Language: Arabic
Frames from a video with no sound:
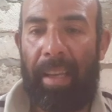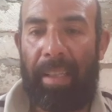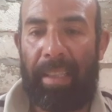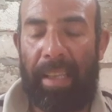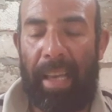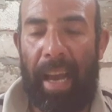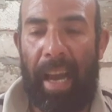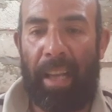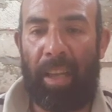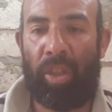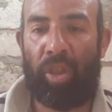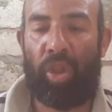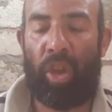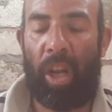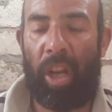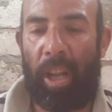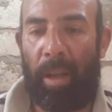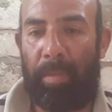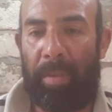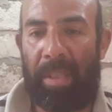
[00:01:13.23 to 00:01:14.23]
يعني إن
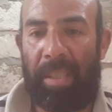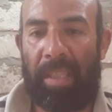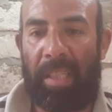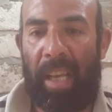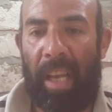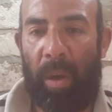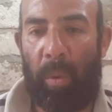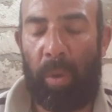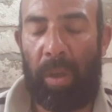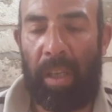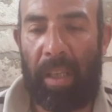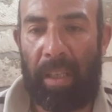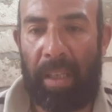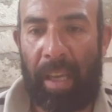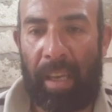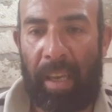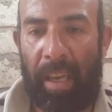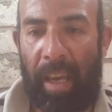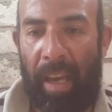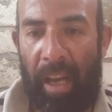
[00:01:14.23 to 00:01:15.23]
شاء الله بيساوي
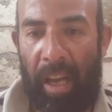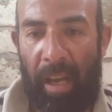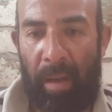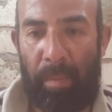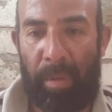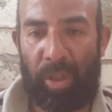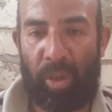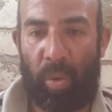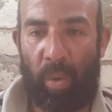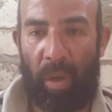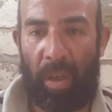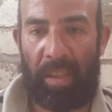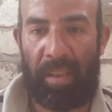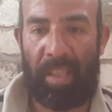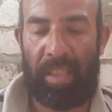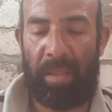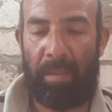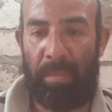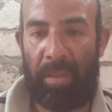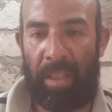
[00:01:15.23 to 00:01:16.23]
نجاح مشروع
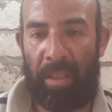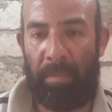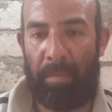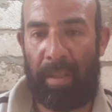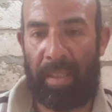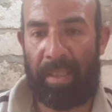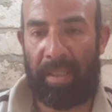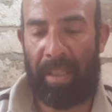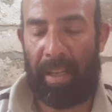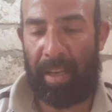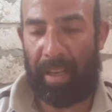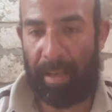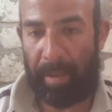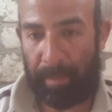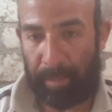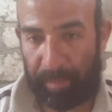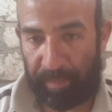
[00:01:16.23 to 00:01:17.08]
التسمين بإذن الله